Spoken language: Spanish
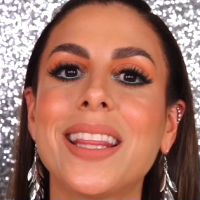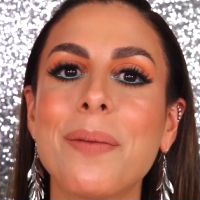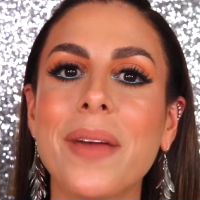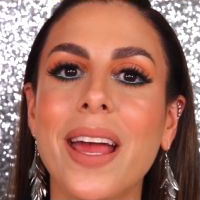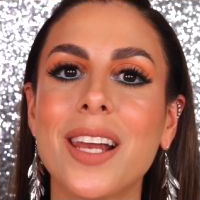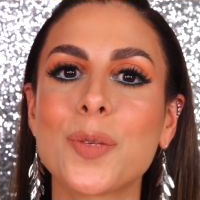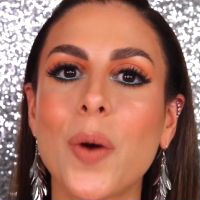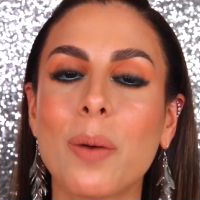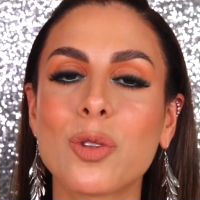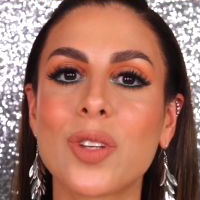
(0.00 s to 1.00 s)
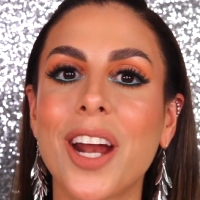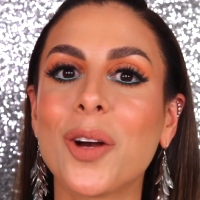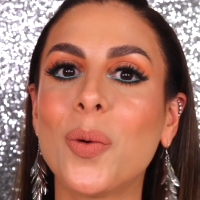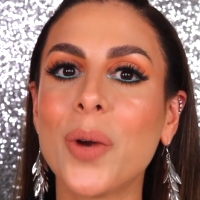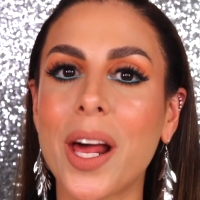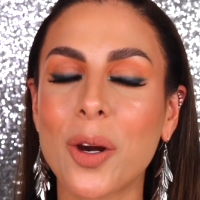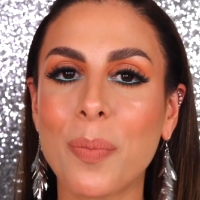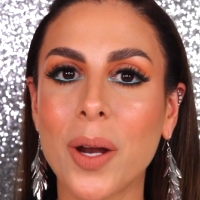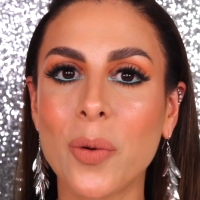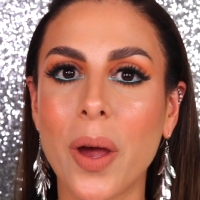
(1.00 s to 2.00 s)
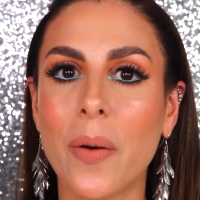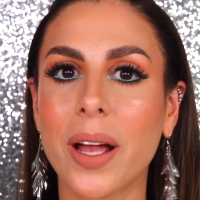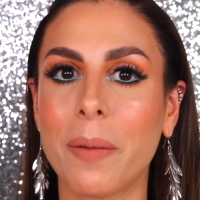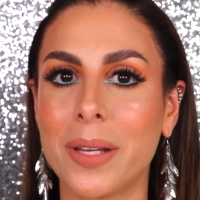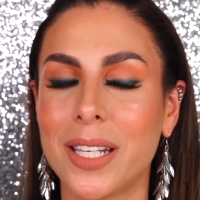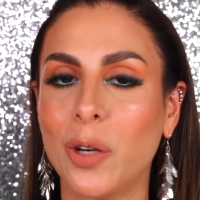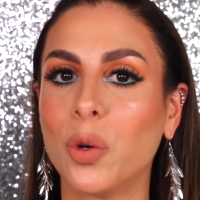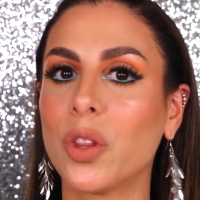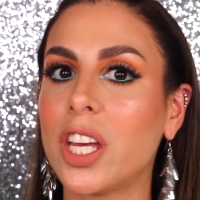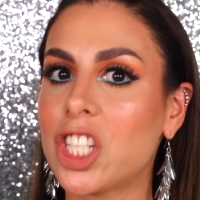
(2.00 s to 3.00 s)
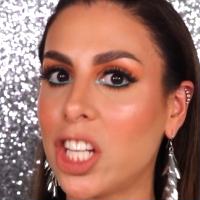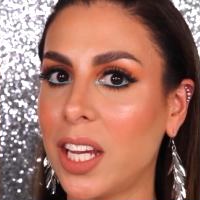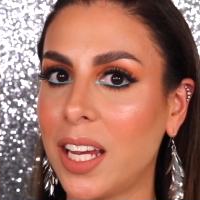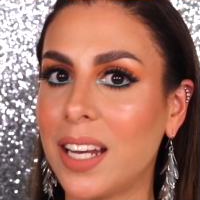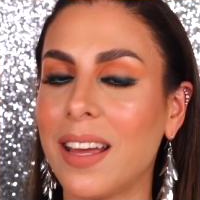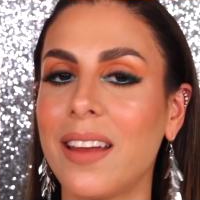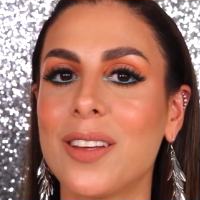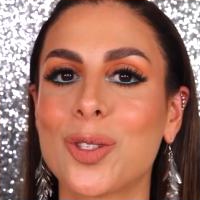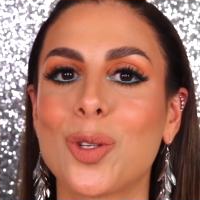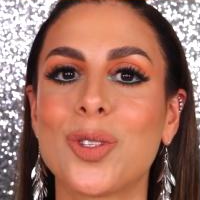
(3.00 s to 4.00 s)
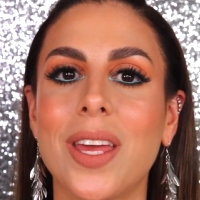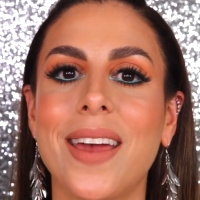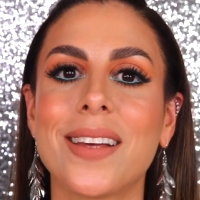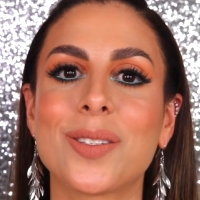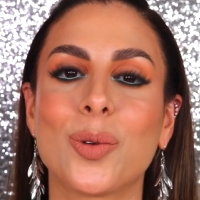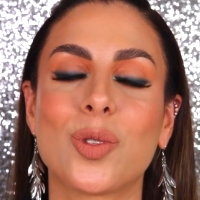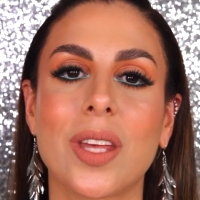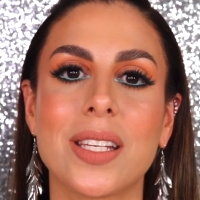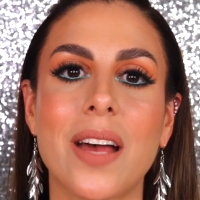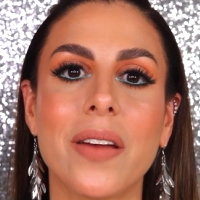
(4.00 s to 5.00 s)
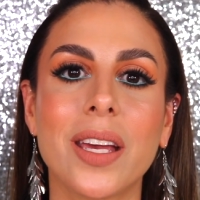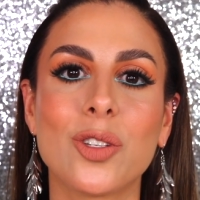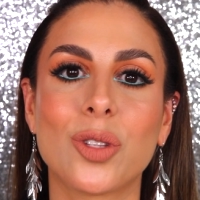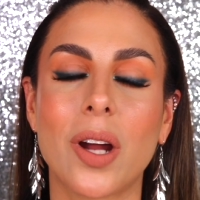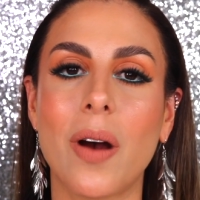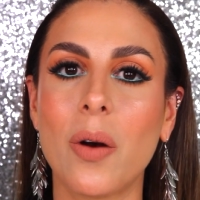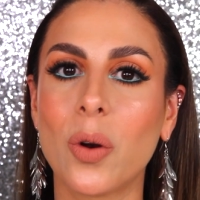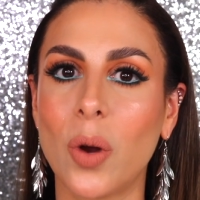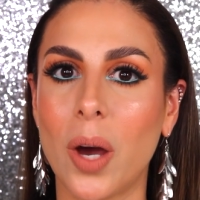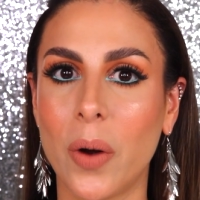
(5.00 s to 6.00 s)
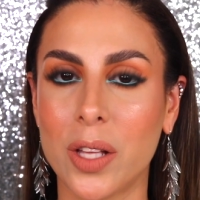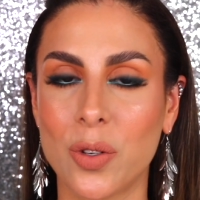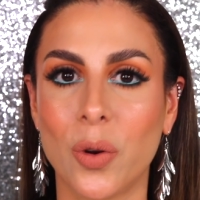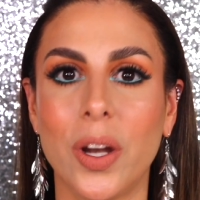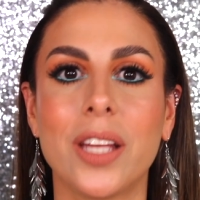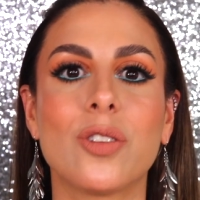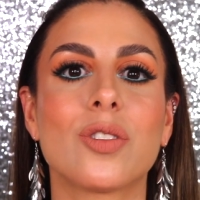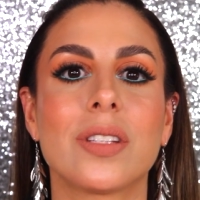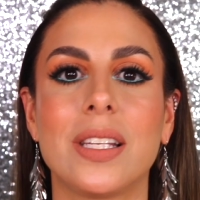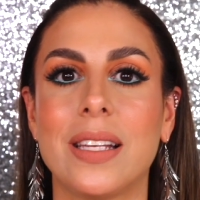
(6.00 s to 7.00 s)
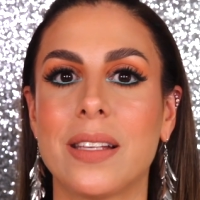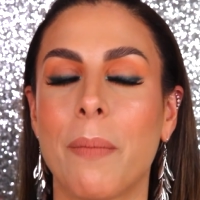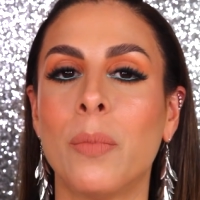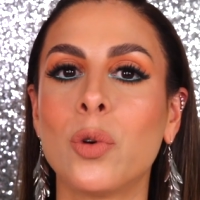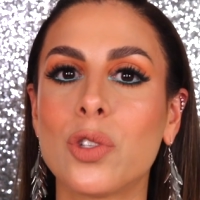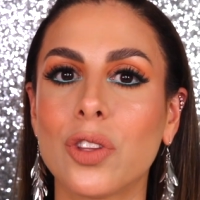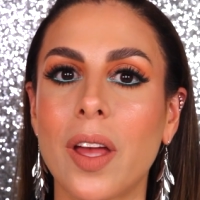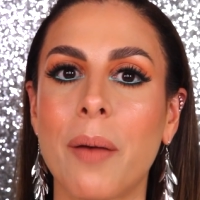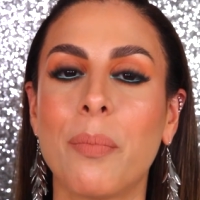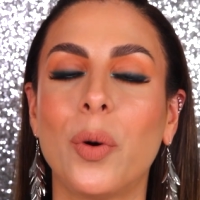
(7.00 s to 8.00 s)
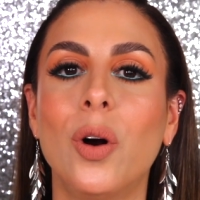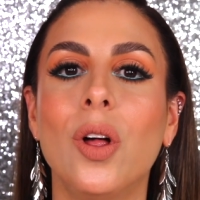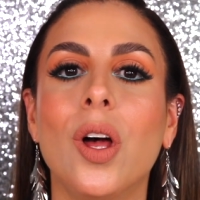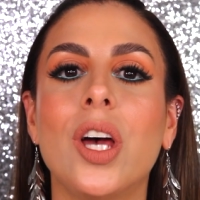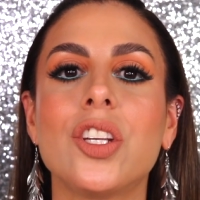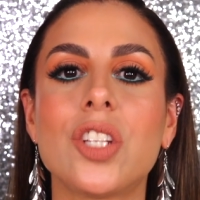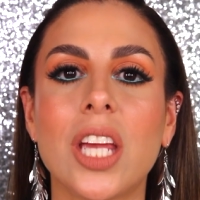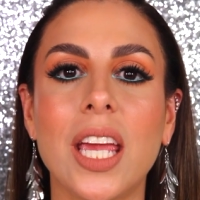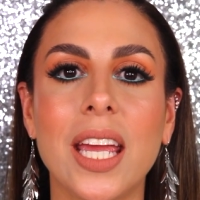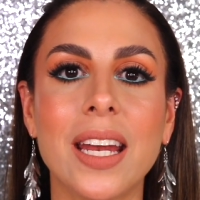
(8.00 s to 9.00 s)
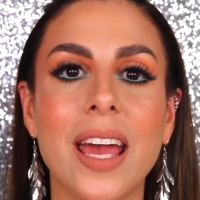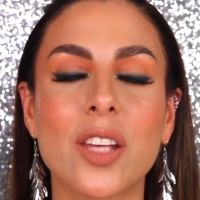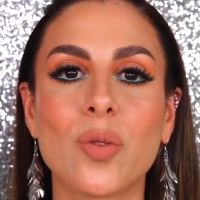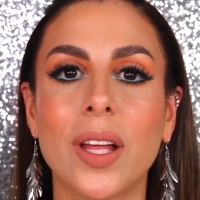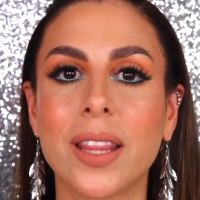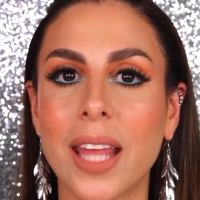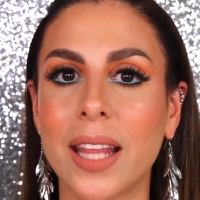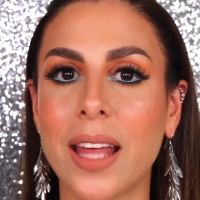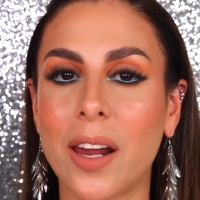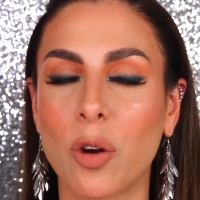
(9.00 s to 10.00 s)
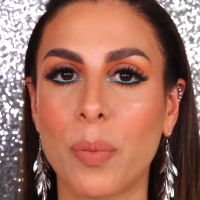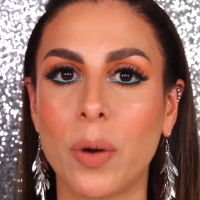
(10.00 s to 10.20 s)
también les voy a mostrar una ropa nueva que me llegó de Shein en estos días. Ustedes saben que yo trabajo en colaboración con ellos desde hace mucho tiempo. Shein es una tienda de ropa